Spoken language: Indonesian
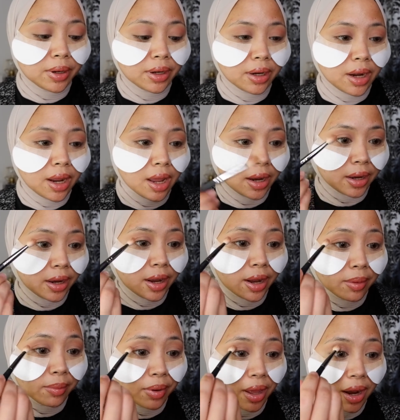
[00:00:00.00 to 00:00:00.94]
pernah ada
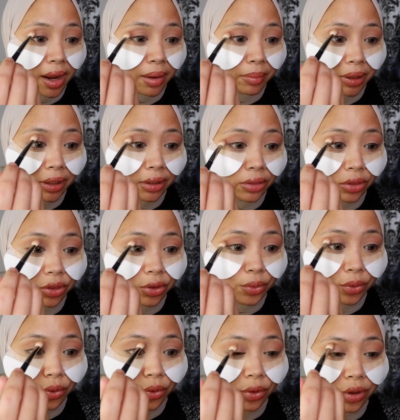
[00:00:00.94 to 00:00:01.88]
yang mengalami
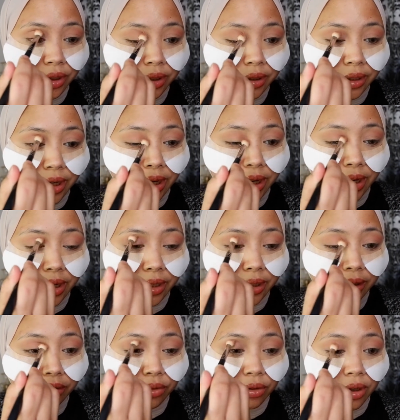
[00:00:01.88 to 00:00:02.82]
itu nah
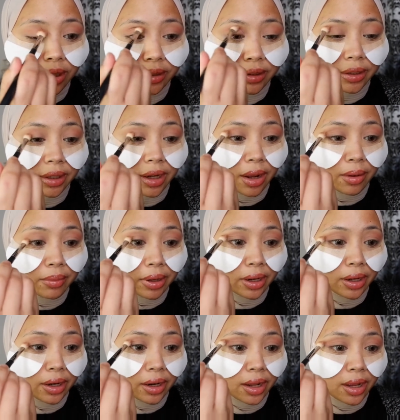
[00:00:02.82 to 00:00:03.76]
itulah trik
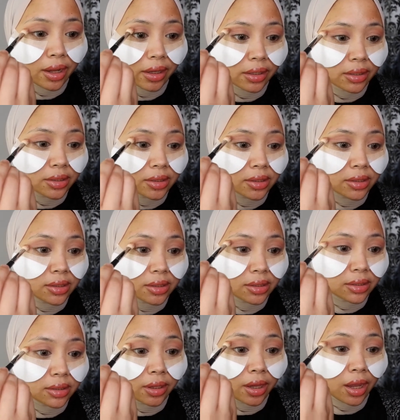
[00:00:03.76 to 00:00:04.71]
kamera guys
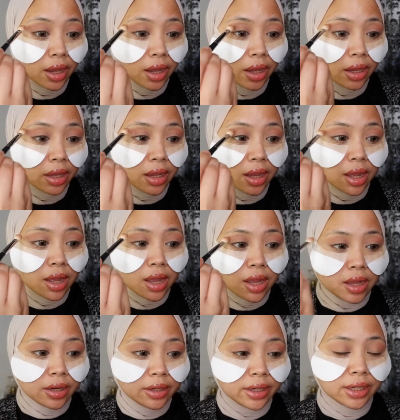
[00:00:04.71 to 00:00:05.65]
oke okay.
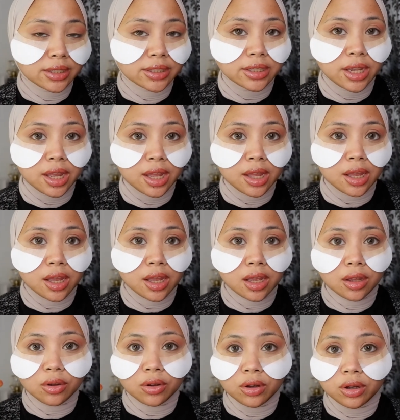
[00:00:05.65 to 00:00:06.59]
nextnya
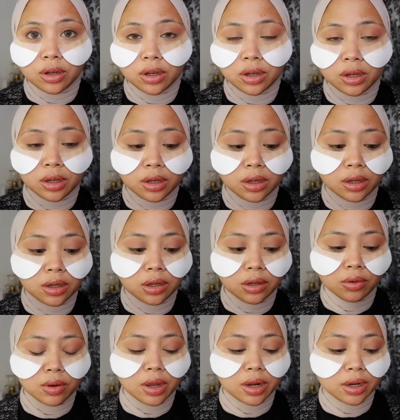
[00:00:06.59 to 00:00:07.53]

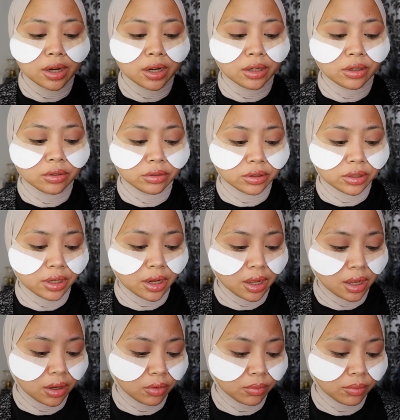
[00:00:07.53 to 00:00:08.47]
uh, warna nude
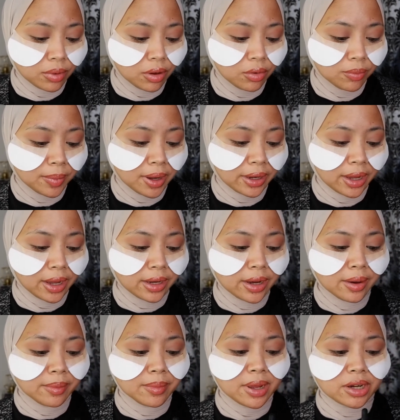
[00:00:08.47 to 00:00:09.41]
yang aku mau pakai
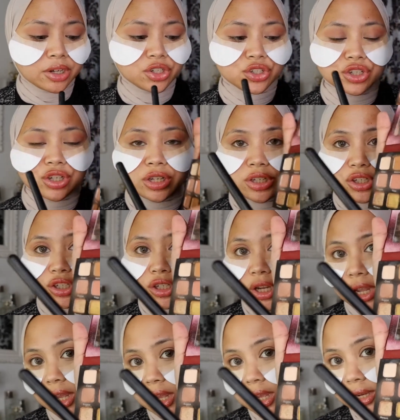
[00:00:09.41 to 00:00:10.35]
adalah
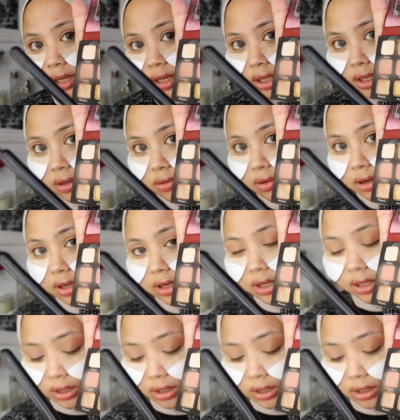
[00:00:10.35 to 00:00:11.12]
Marsesia nih warna